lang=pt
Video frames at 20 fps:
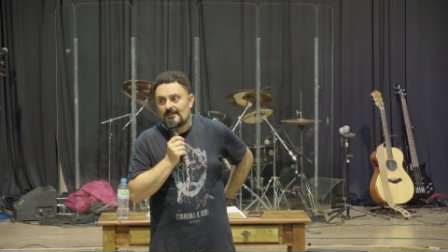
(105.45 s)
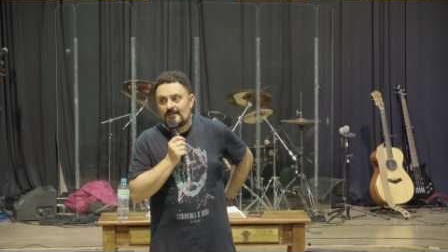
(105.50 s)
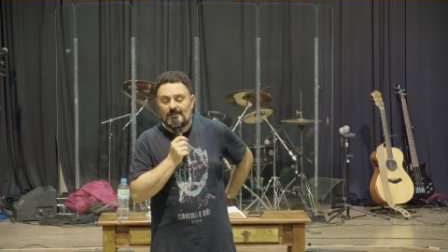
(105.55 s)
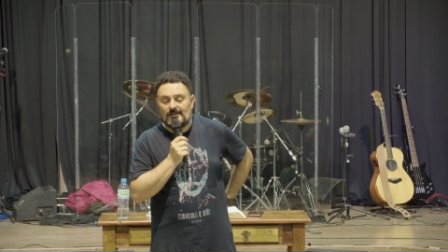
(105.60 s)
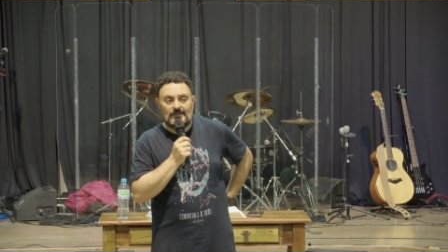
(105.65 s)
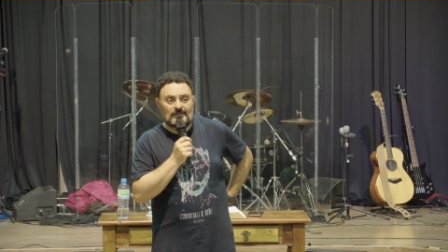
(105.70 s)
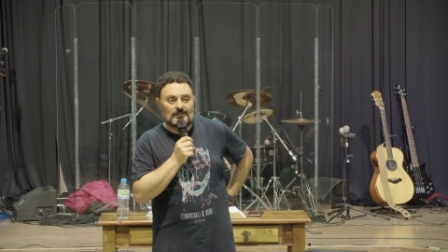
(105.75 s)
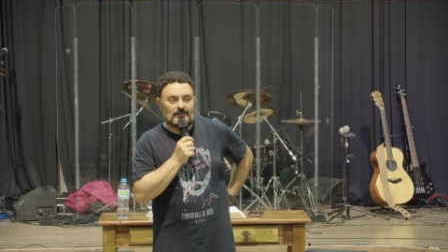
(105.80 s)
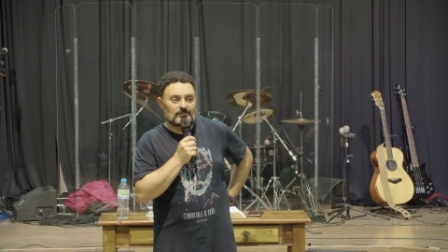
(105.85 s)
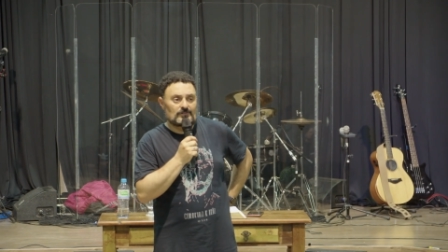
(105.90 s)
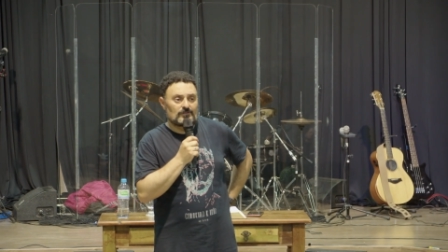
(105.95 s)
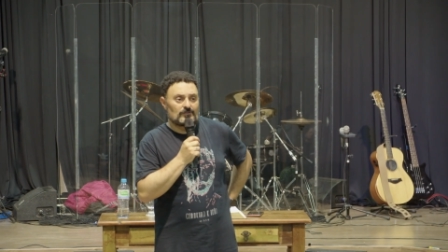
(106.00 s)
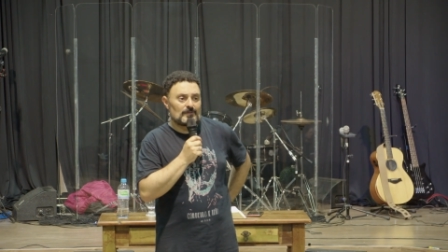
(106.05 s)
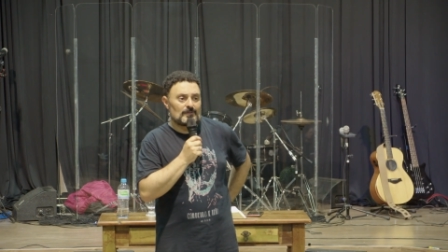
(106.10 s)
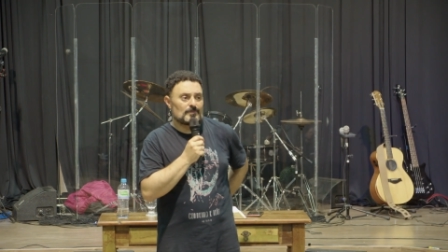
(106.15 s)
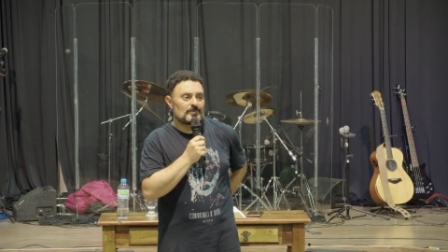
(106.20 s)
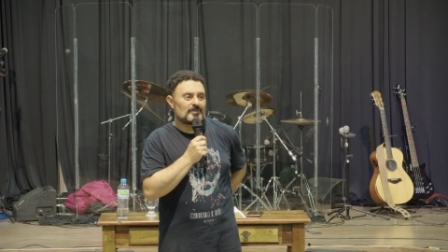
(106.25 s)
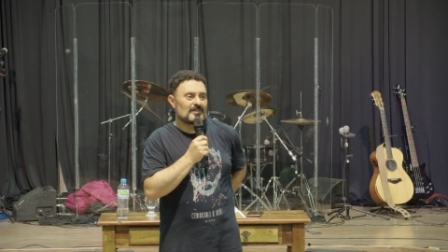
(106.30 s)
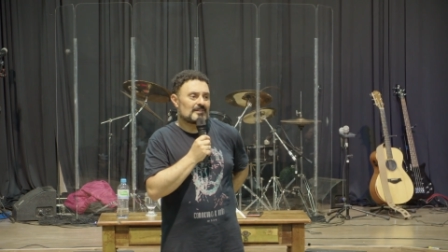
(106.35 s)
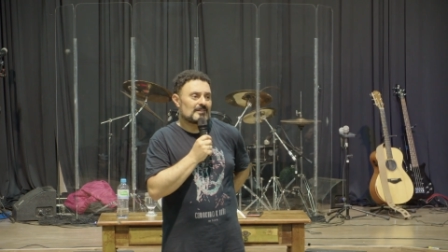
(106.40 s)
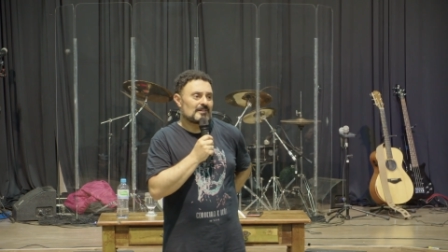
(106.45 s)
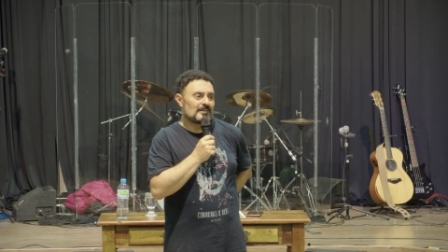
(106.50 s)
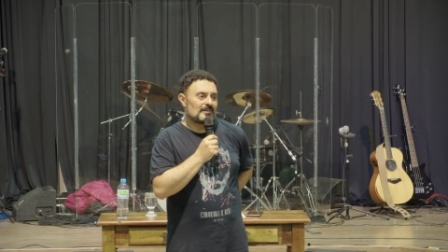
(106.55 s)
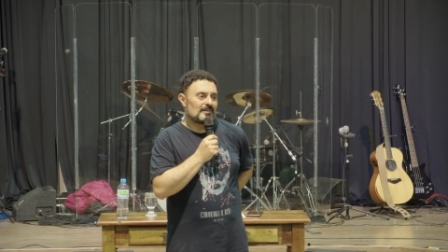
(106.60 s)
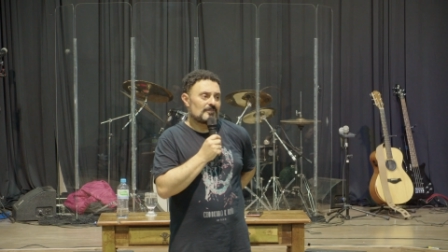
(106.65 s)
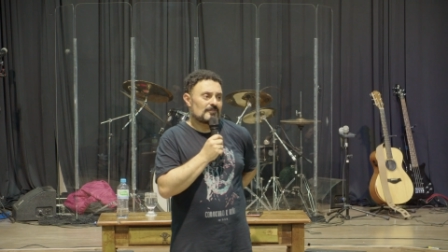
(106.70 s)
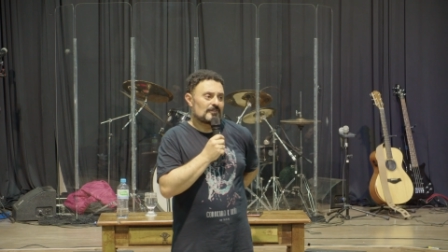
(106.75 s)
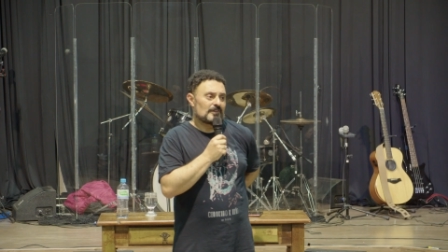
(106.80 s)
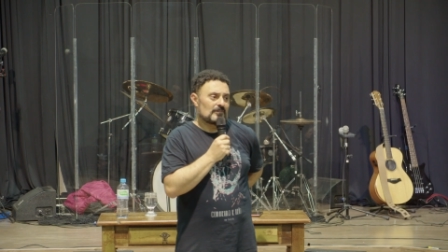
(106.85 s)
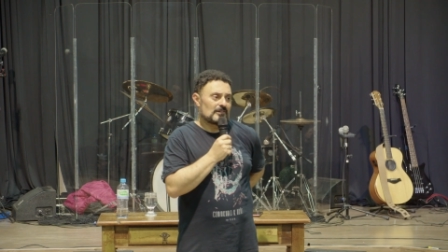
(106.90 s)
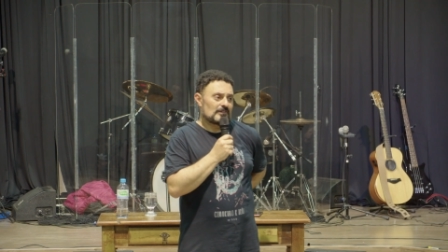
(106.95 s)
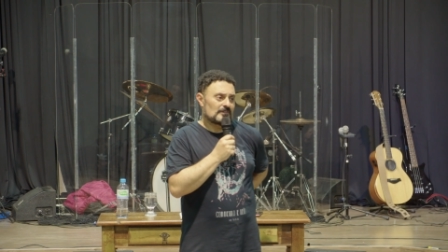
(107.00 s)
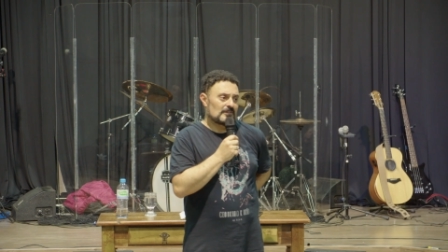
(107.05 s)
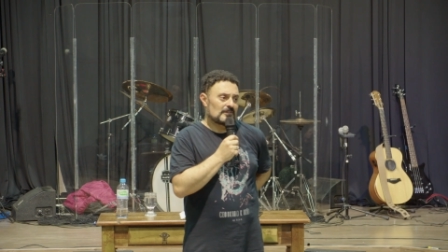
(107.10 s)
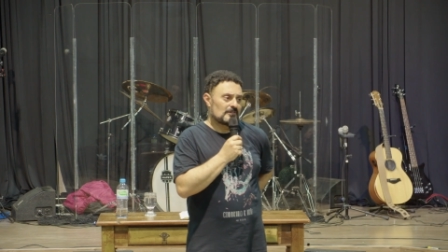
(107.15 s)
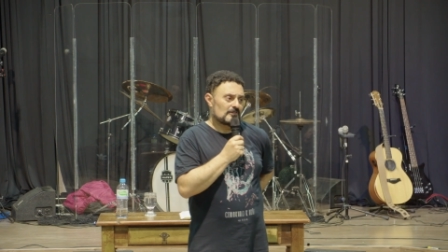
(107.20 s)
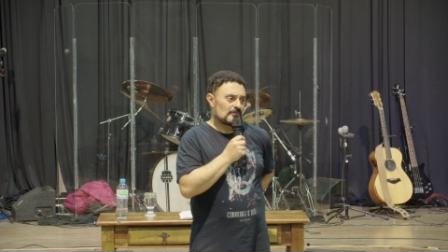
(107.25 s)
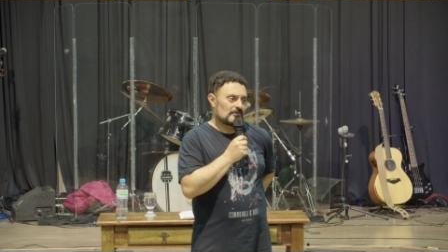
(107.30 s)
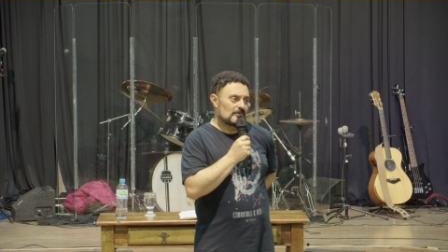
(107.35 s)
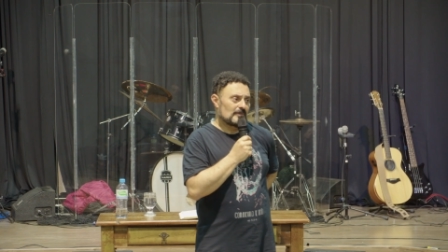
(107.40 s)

E nós tivemos a ter, frequentando,